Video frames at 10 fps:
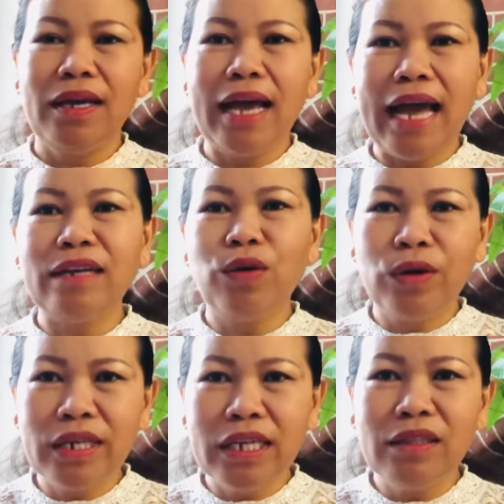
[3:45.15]
งานขอ
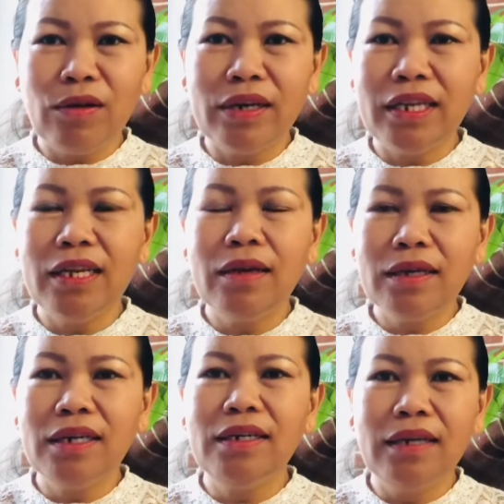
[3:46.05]
งนิกตอนนี้ก็
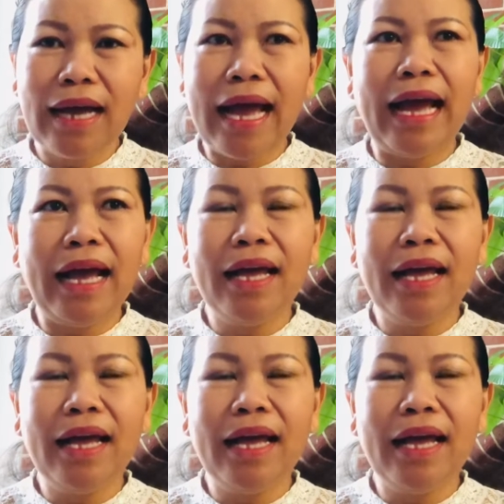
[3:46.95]
คือหา